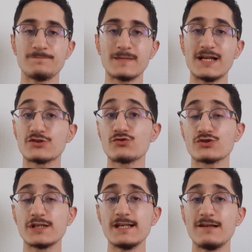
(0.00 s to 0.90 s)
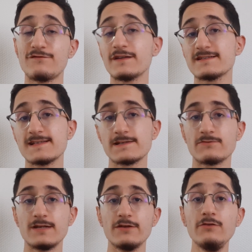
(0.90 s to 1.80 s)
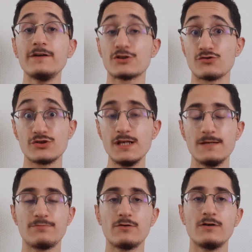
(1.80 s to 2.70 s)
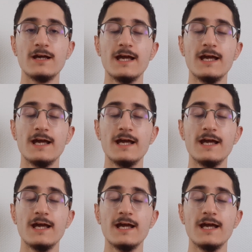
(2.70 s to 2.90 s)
a changé la fin de saison de la Juve, a changé les plans